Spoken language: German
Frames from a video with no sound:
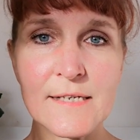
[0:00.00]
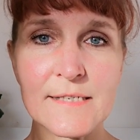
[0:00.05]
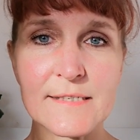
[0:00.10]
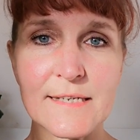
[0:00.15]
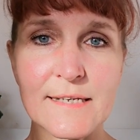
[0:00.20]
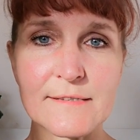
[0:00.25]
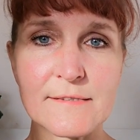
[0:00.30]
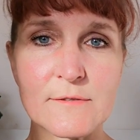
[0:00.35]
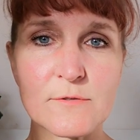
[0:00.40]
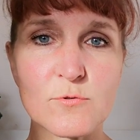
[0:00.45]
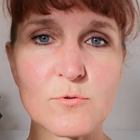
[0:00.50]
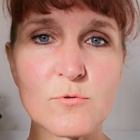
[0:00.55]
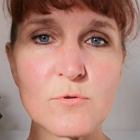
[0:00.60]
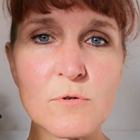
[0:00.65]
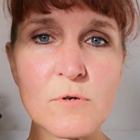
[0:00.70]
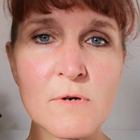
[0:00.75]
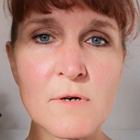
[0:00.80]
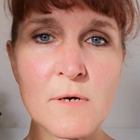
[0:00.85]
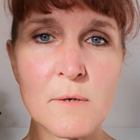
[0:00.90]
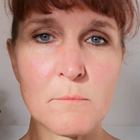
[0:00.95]
dass
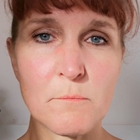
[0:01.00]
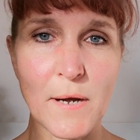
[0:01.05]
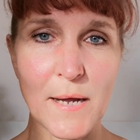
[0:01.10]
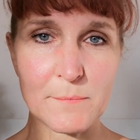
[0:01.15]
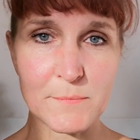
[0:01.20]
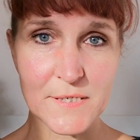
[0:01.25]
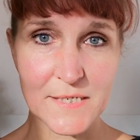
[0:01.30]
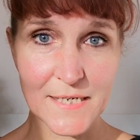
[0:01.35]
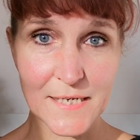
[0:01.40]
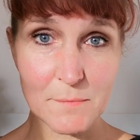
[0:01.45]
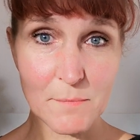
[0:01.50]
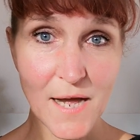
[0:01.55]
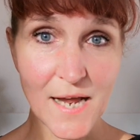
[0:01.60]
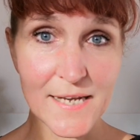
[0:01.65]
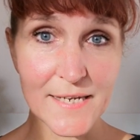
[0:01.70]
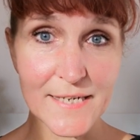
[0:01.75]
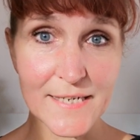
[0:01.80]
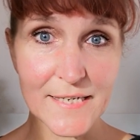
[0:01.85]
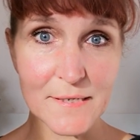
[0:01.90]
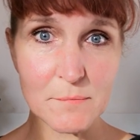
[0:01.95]
du beim Thema
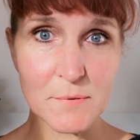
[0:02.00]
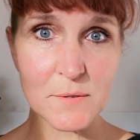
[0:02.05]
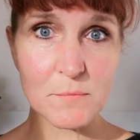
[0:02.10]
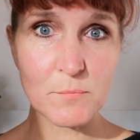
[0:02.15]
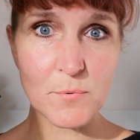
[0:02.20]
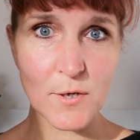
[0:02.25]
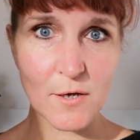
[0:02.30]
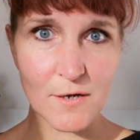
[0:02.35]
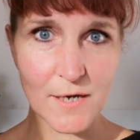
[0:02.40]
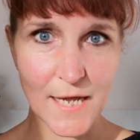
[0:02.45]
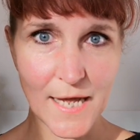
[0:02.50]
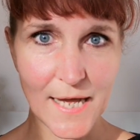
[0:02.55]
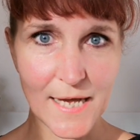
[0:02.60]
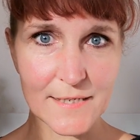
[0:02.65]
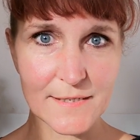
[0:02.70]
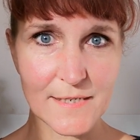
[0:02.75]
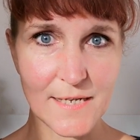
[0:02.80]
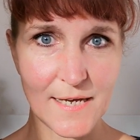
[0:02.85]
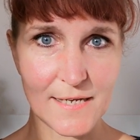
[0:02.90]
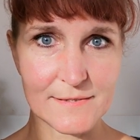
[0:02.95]
Liebe
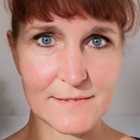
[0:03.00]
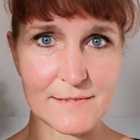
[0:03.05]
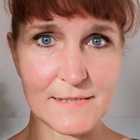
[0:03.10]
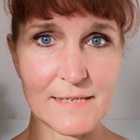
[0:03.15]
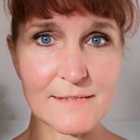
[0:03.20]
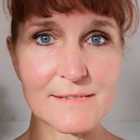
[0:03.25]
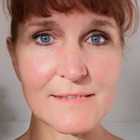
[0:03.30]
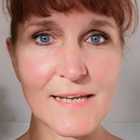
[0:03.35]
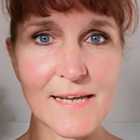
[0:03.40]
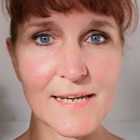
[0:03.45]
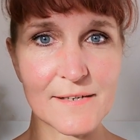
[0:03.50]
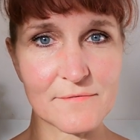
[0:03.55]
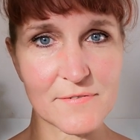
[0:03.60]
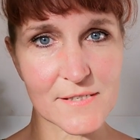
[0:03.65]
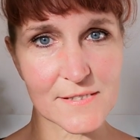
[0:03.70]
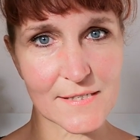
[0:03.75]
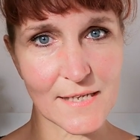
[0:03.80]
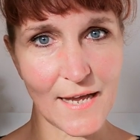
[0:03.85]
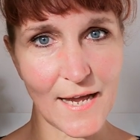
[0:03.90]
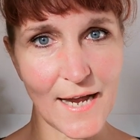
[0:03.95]
Blockaden hast, dass da
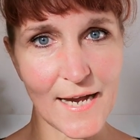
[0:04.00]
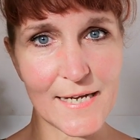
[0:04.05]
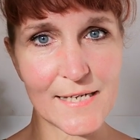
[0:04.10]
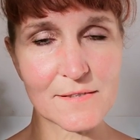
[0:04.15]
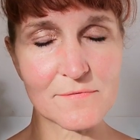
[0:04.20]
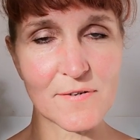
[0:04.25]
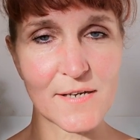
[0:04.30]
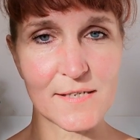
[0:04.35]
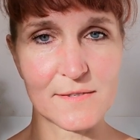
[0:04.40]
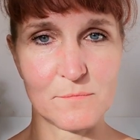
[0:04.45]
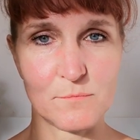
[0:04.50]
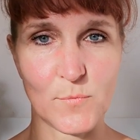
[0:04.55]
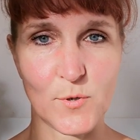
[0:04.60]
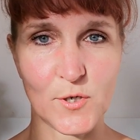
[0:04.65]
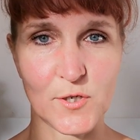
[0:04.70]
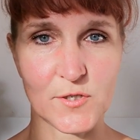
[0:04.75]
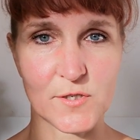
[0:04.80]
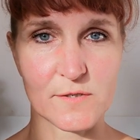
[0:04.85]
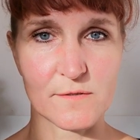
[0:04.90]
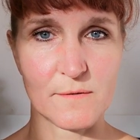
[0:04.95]
etwas geheilt werden
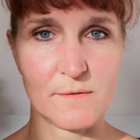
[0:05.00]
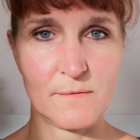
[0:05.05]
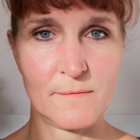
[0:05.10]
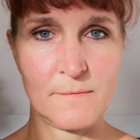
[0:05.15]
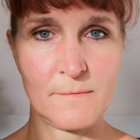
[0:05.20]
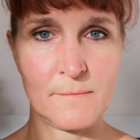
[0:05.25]
möchte